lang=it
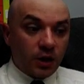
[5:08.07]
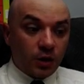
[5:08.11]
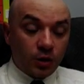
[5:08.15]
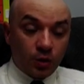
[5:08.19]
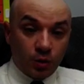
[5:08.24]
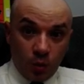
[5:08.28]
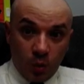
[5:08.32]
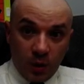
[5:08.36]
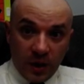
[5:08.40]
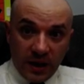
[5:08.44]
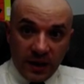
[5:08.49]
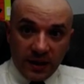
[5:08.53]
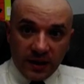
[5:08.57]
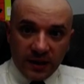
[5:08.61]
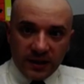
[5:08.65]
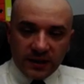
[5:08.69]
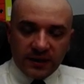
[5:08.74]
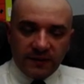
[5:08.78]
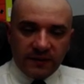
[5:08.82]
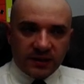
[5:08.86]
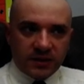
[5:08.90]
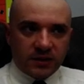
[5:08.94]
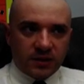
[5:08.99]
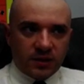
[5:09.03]
Due,
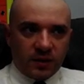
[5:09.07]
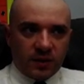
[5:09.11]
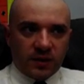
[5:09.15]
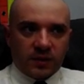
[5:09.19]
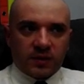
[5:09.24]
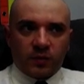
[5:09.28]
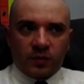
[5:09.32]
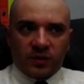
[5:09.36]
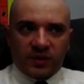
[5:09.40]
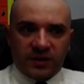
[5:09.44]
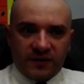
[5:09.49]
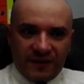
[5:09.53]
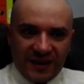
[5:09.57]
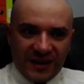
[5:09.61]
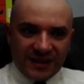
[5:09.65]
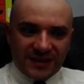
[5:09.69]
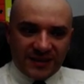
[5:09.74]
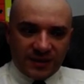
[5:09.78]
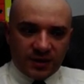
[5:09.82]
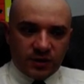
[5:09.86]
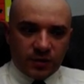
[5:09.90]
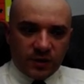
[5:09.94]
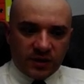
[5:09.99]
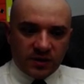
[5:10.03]
deve esserci, deve
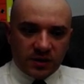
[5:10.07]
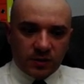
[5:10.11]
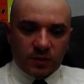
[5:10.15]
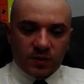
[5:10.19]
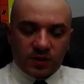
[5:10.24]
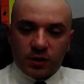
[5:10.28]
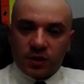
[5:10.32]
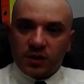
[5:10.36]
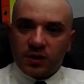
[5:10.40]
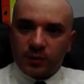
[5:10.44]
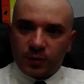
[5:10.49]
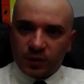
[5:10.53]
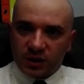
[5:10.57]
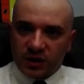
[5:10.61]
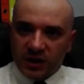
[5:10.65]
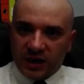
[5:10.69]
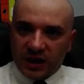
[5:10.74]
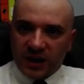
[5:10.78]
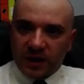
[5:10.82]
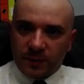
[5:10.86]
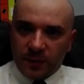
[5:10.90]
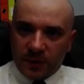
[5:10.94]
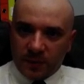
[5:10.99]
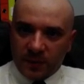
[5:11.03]
esserci una situazione di
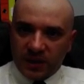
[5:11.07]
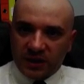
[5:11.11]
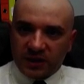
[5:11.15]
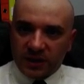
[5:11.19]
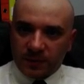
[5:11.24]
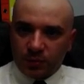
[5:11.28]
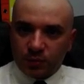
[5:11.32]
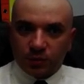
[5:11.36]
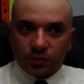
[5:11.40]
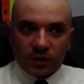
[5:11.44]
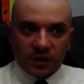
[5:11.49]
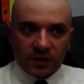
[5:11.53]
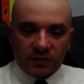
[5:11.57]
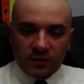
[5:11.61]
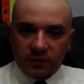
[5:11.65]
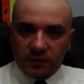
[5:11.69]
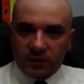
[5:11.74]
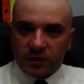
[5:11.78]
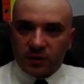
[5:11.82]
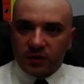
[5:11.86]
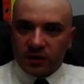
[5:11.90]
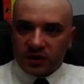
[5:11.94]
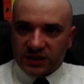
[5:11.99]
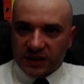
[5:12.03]
potere che permette appunto
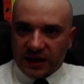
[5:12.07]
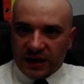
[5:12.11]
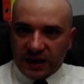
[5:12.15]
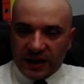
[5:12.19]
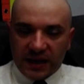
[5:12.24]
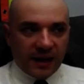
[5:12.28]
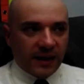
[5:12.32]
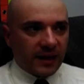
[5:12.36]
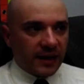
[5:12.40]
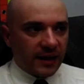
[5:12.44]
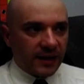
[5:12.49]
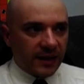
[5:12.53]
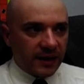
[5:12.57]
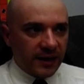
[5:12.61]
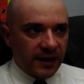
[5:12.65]
all'individuo di scaricarla.